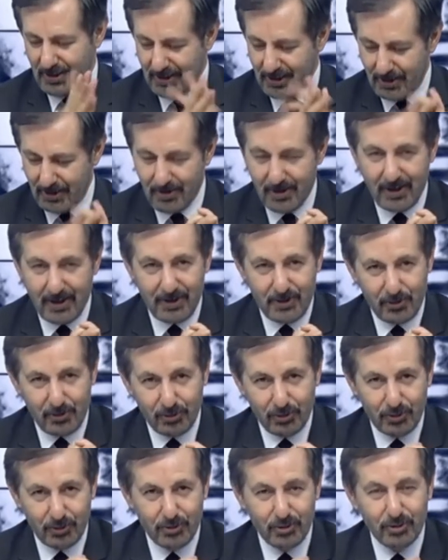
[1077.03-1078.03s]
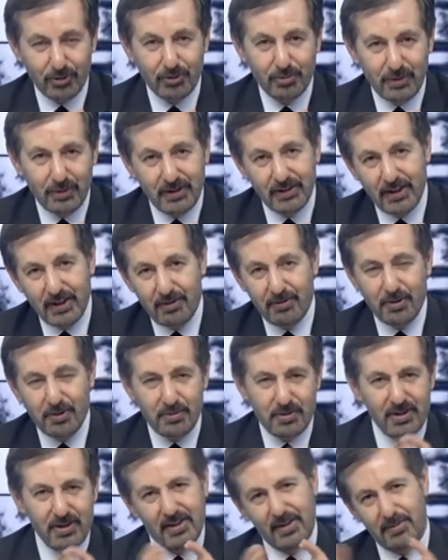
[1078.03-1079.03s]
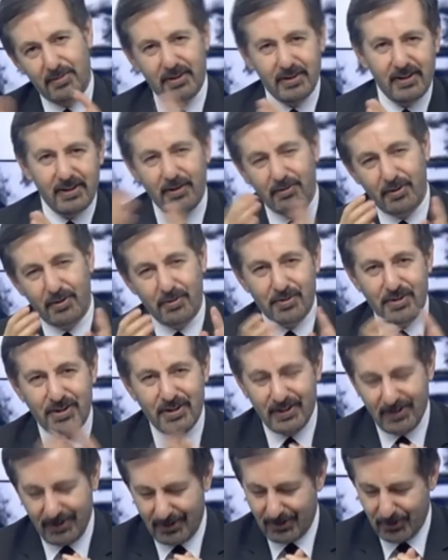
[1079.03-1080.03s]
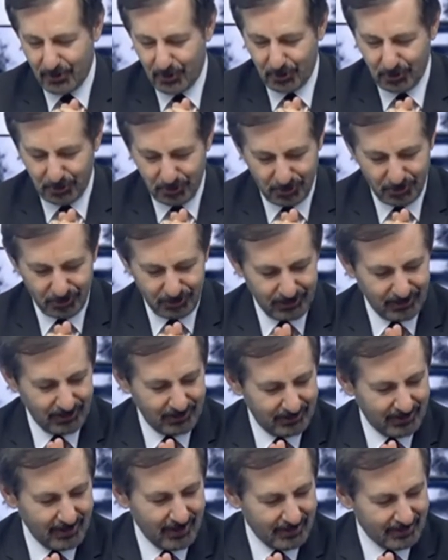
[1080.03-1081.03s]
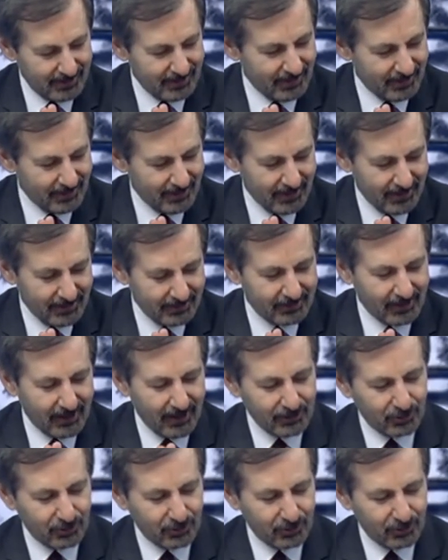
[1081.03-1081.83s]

Guevara'yı konuştuk. Bir devrimciyle bir devrimciyi konuştuk diye dersek daha